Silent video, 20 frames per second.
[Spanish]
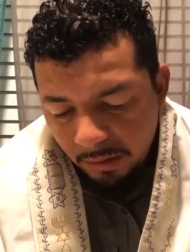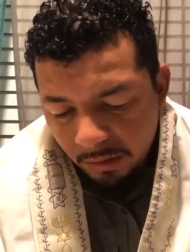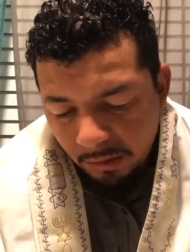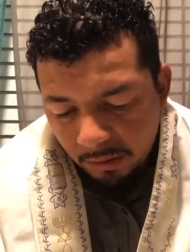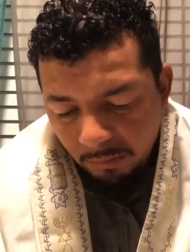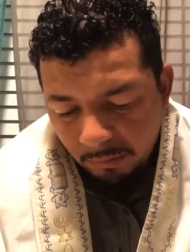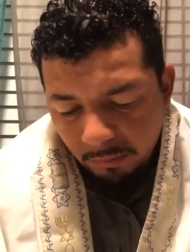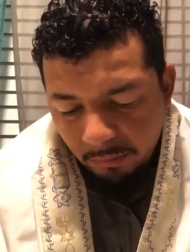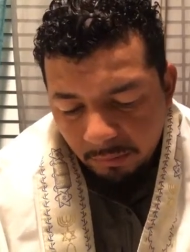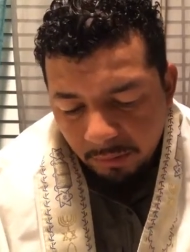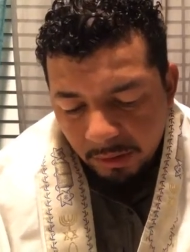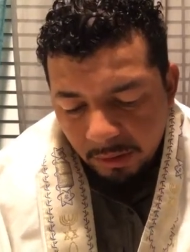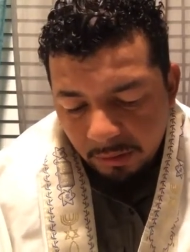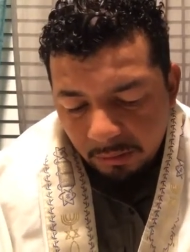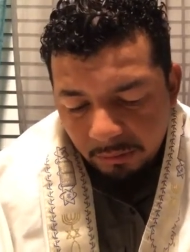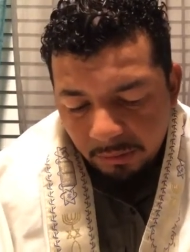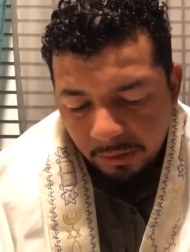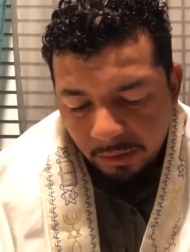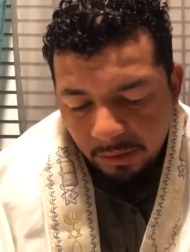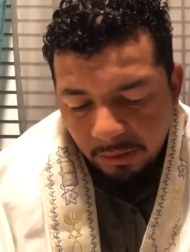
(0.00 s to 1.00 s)
como
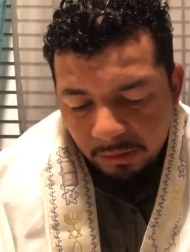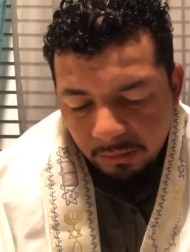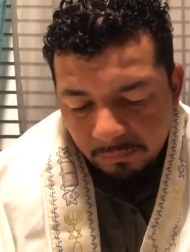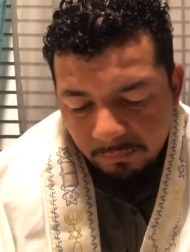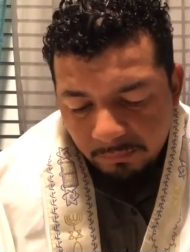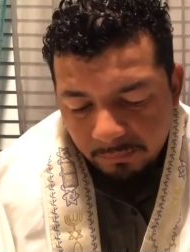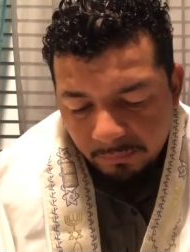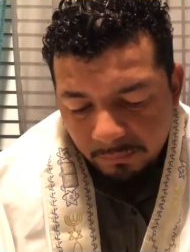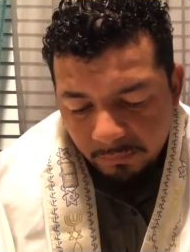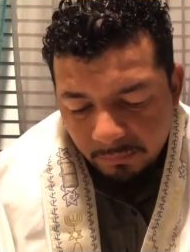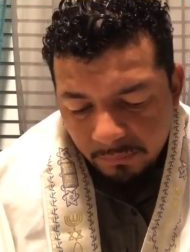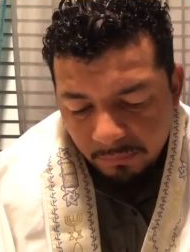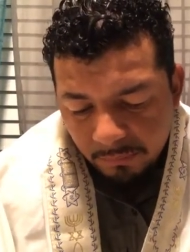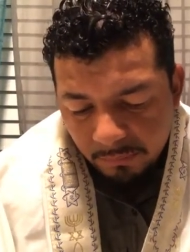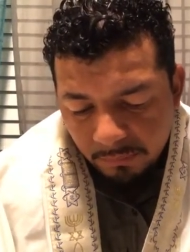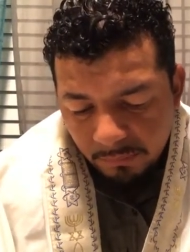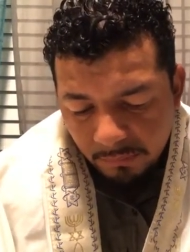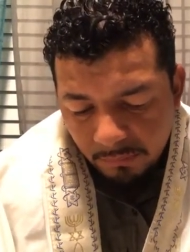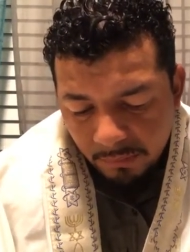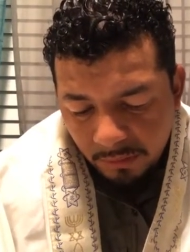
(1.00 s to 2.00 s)
Elohim
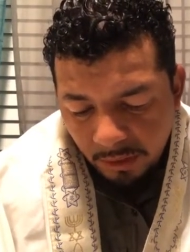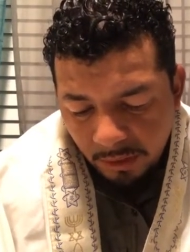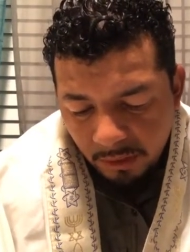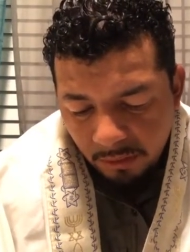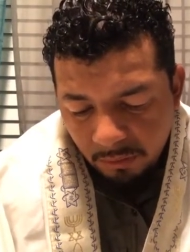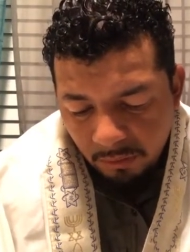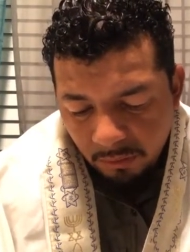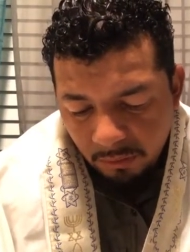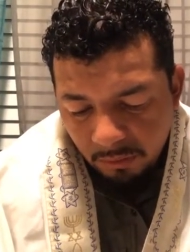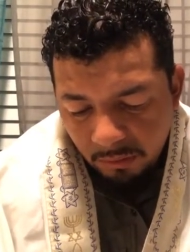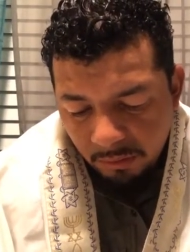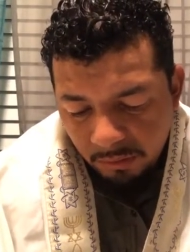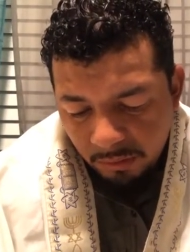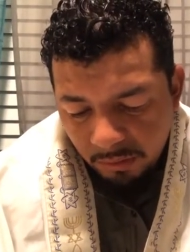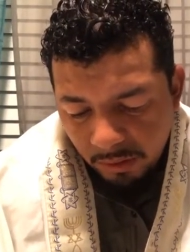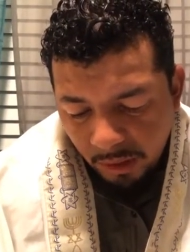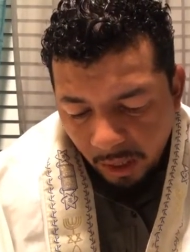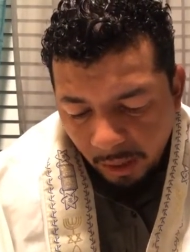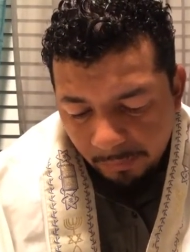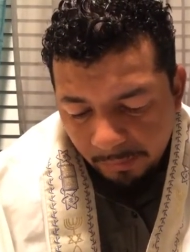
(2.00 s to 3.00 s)
dijo
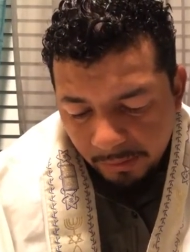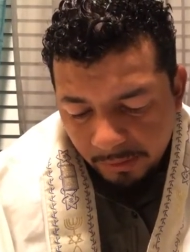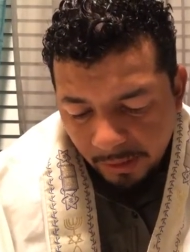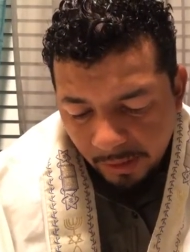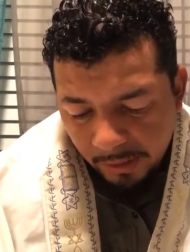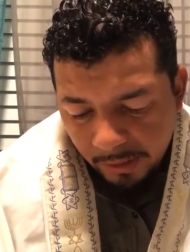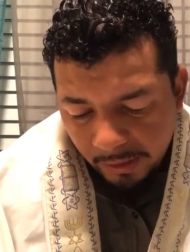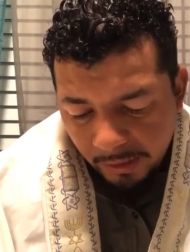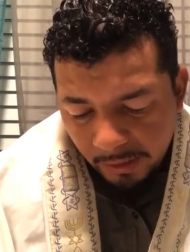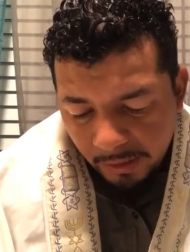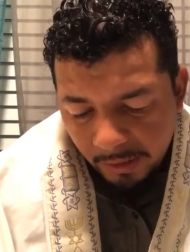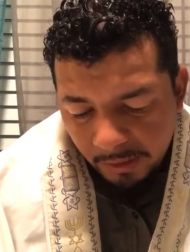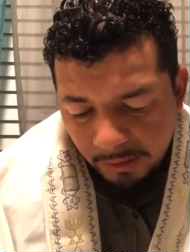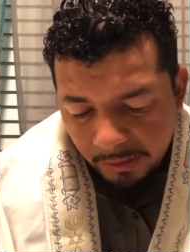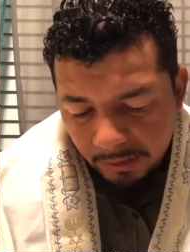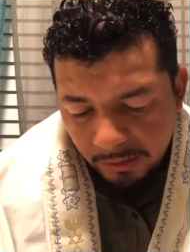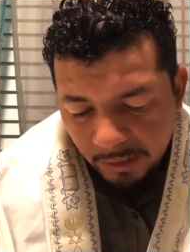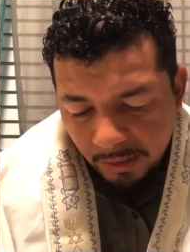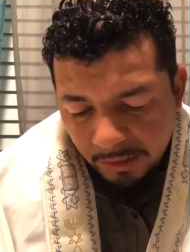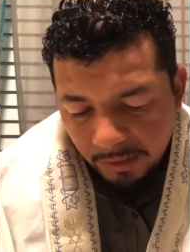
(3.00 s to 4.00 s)
habitaré
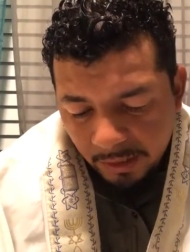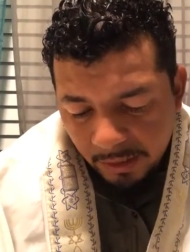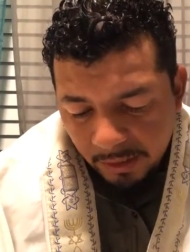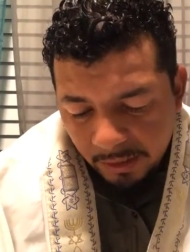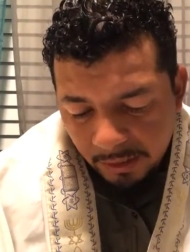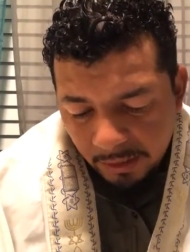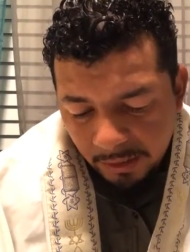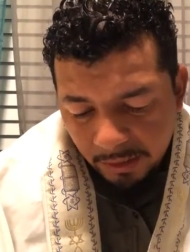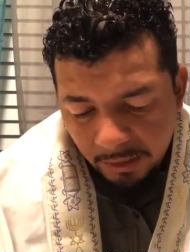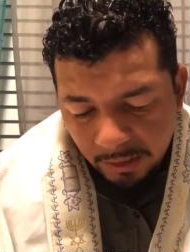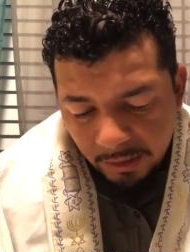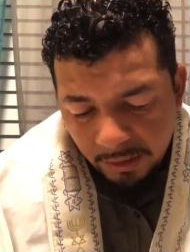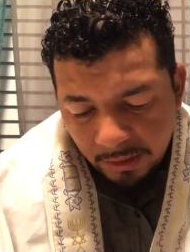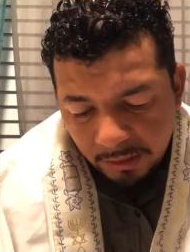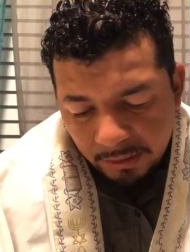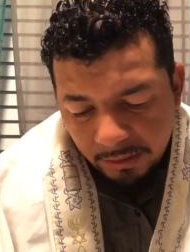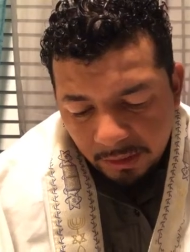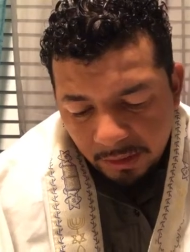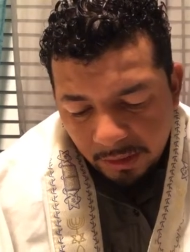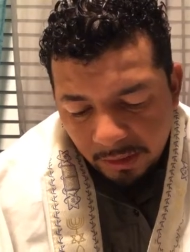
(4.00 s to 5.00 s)
y andaré
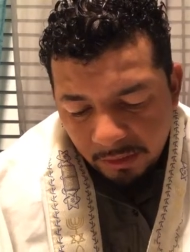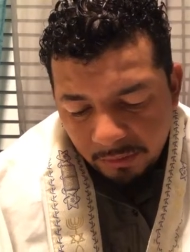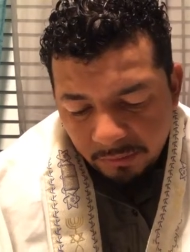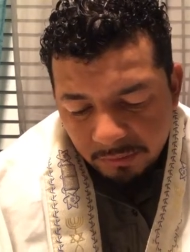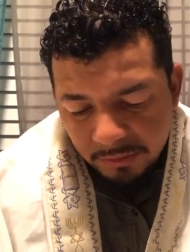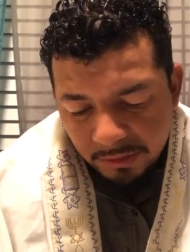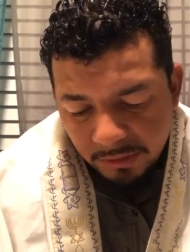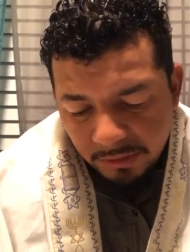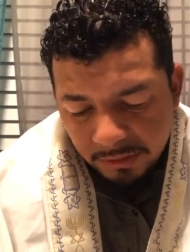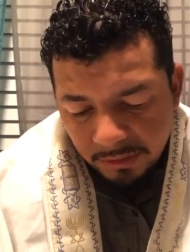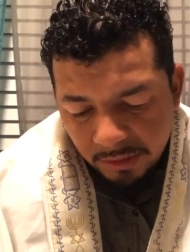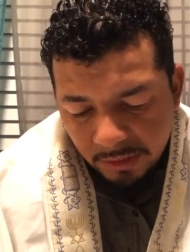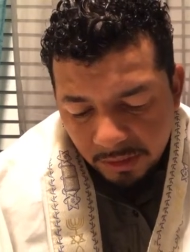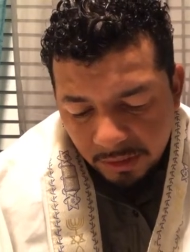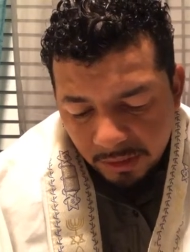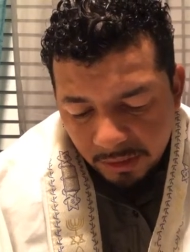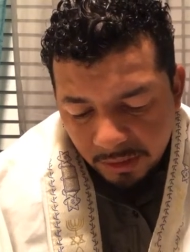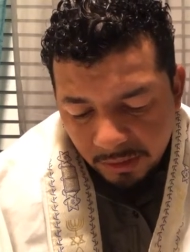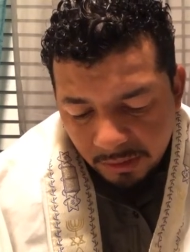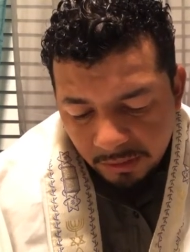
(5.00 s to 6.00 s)
entre ellos y
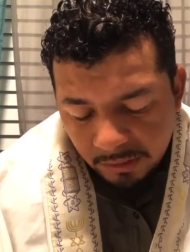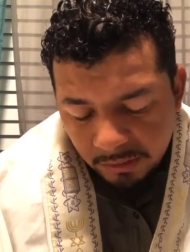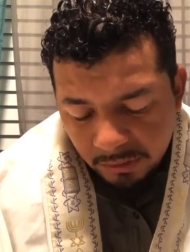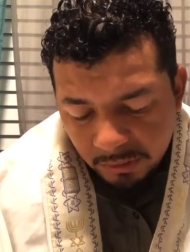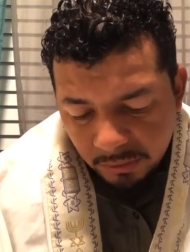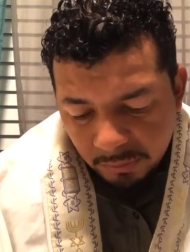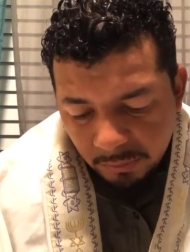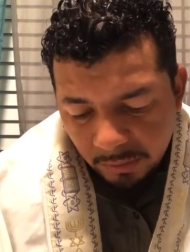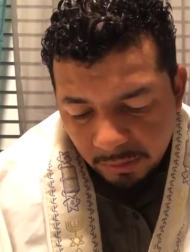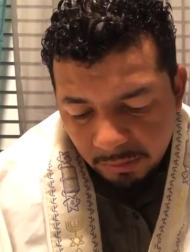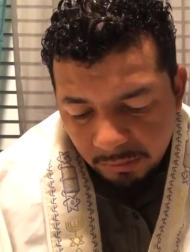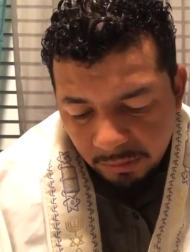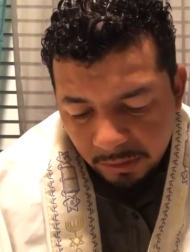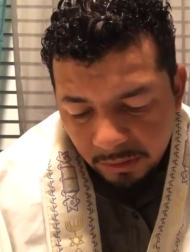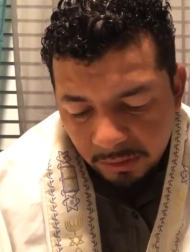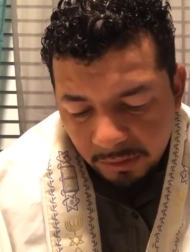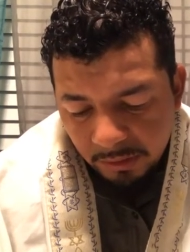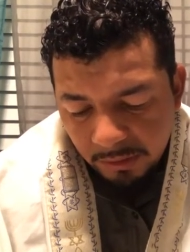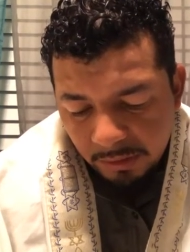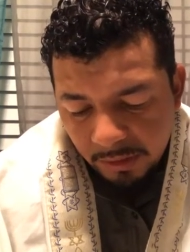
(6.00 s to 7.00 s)
seré su
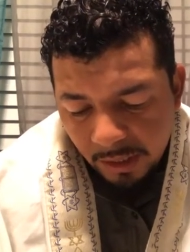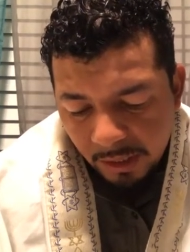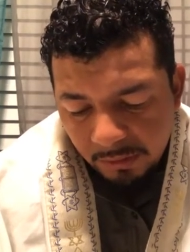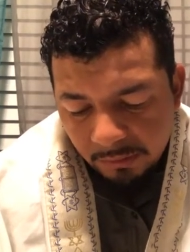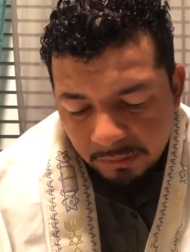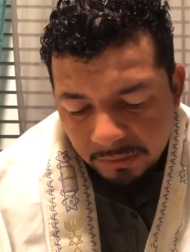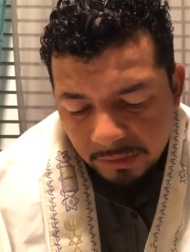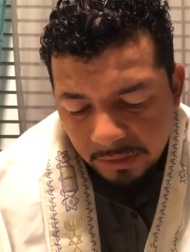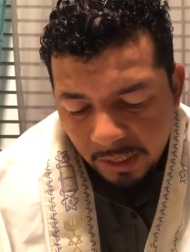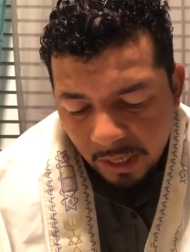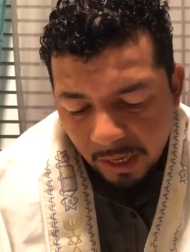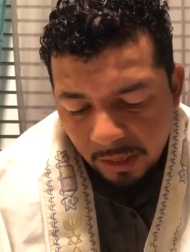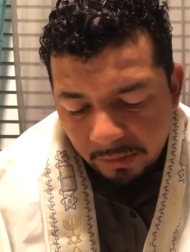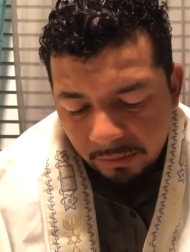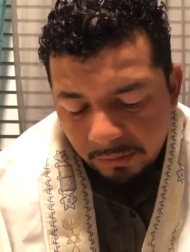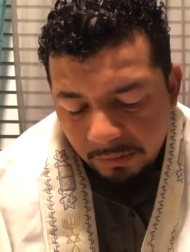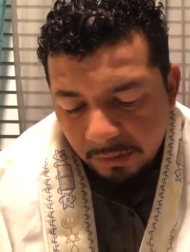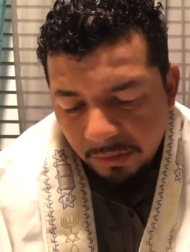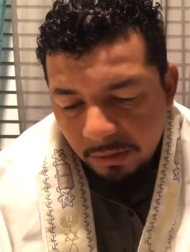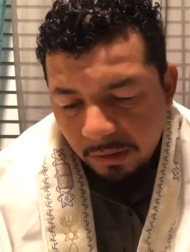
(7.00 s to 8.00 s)
Elohim, y ellos
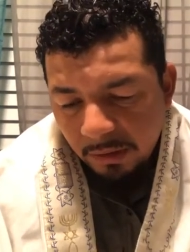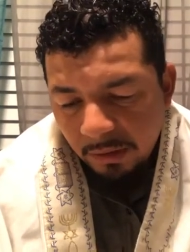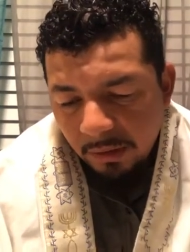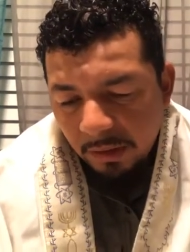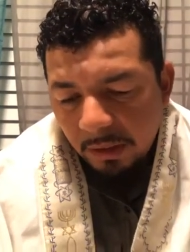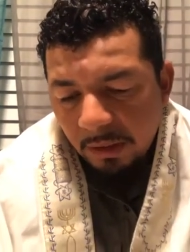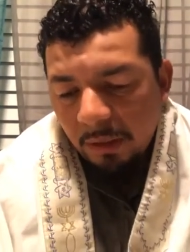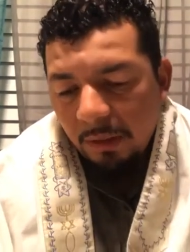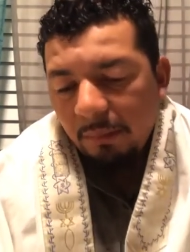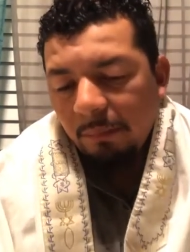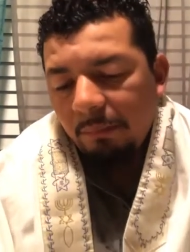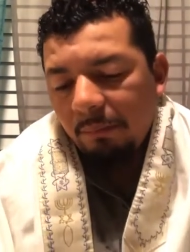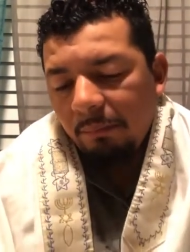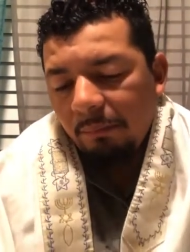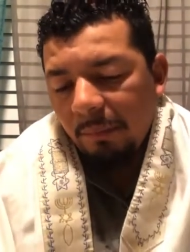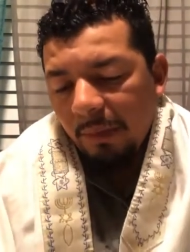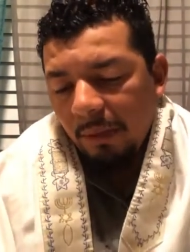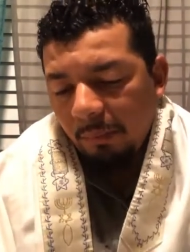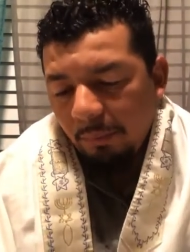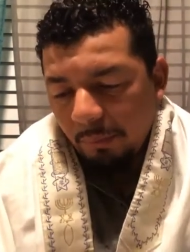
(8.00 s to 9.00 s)
serán
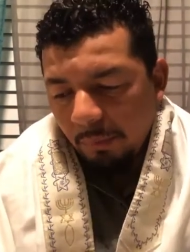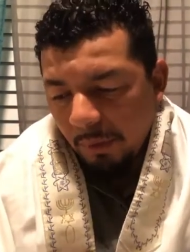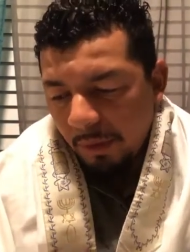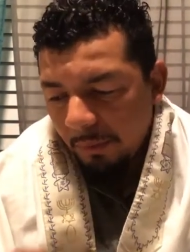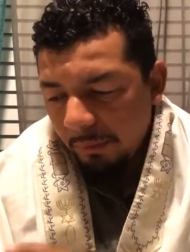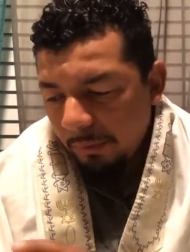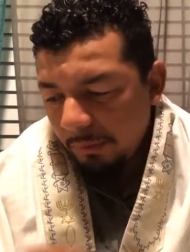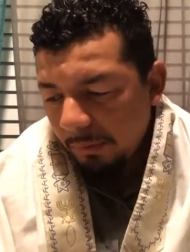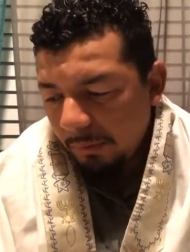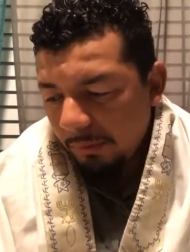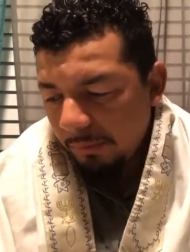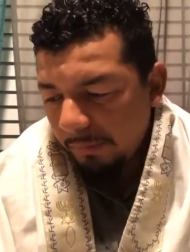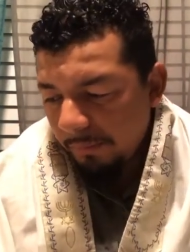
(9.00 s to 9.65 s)
mi pueblo.